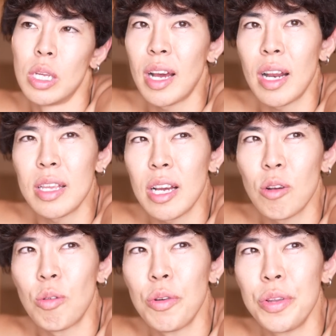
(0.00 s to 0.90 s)
体が
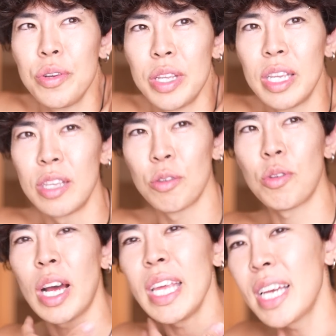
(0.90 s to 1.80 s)
こういう風に
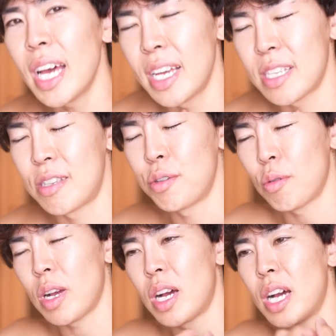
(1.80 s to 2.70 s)
喉がイガイガする
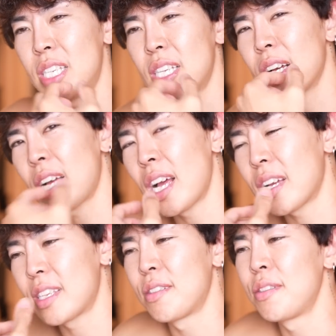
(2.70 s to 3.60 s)
とか下が
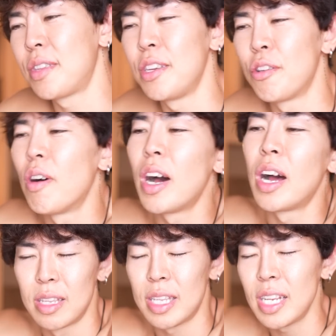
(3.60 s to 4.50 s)
カッカするっていうの
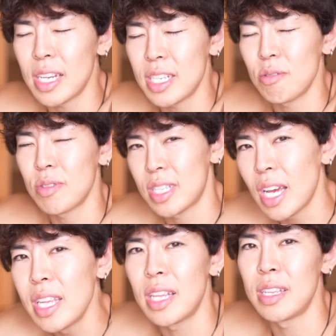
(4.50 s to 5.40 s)
は何かしらの
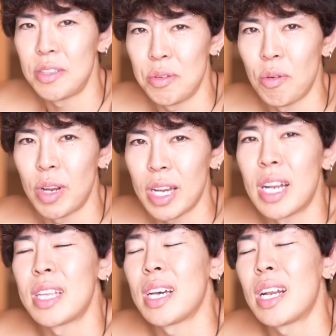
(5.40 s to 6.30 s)
サインなんですよこれ
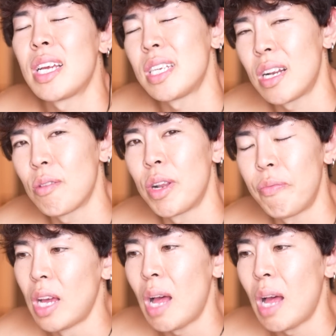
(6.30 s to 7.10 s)
体からしたらこれ